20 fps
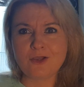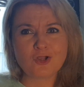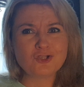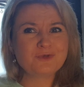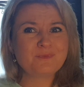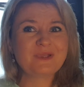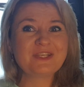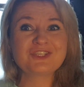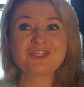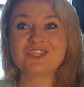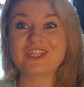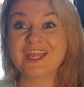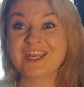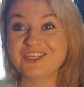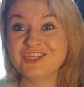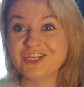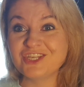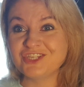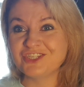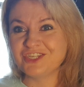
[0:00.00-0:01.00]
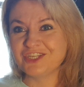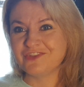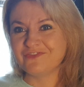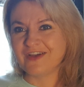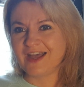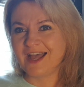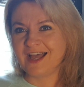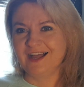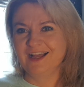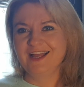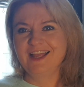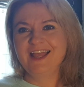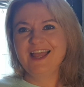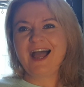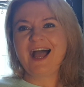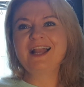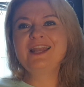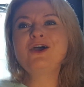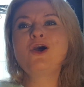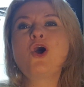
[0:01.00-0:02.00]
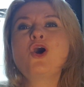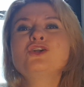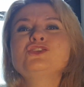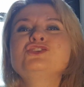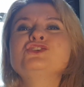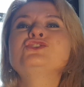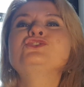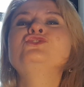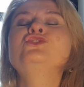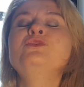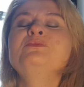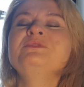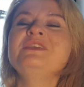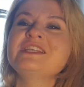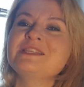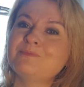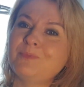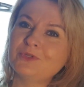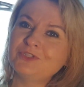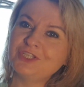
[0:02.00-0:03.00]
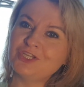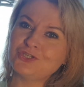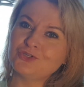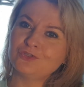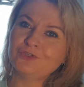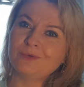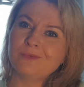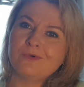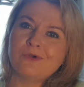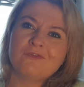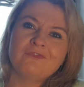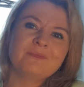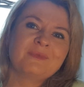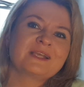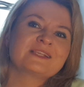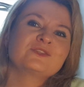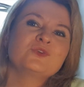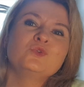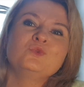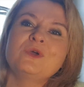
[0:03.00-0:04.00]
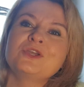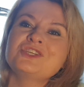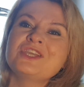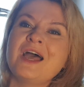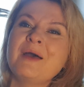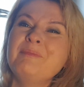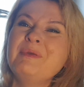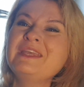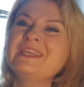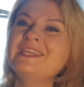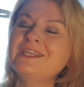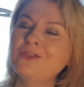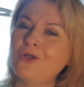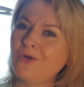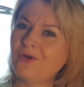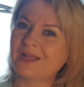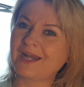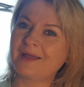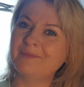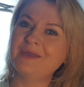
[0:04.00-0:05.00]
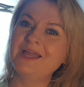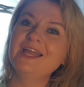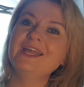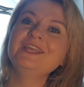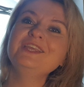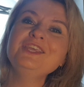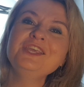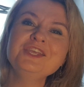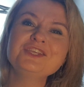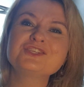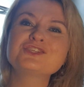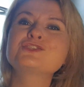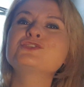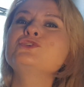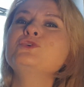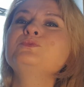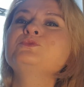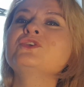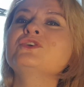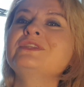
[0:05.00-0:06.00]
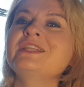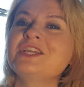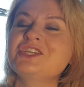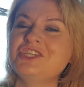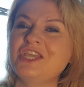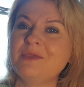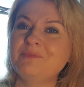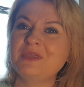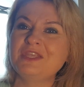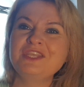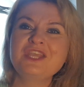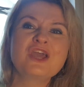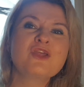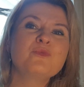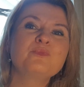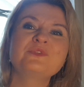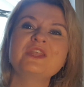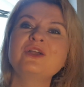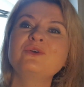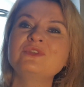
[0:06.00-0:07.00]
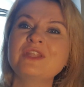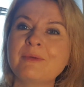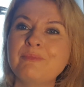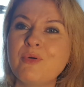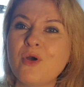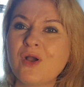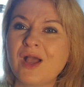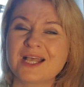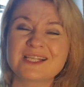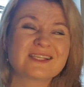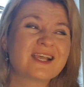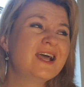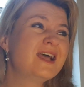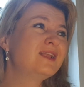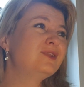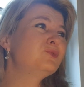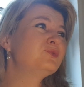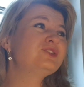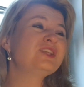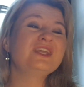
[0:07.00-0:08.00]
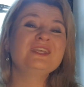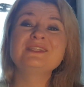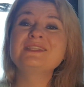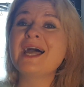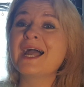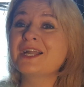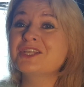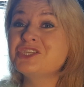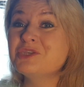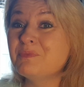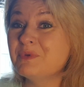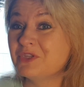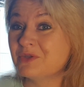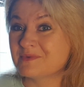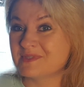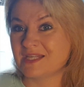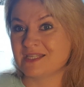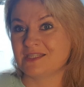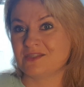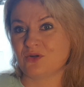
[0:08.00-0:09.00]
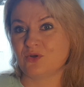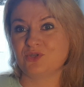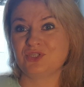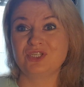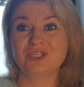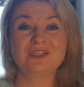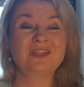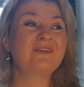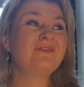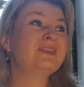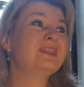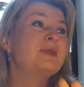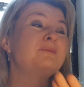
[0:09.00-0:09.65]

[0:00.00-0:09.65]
choćby 42, ale chodź dumnie z podniesioną głową, jak schudłaś aby kilogram. Idź, zrób to dla siebie, nie rób tego na pokaz. Ludzie i tak Ci będą zazdrościć, nawet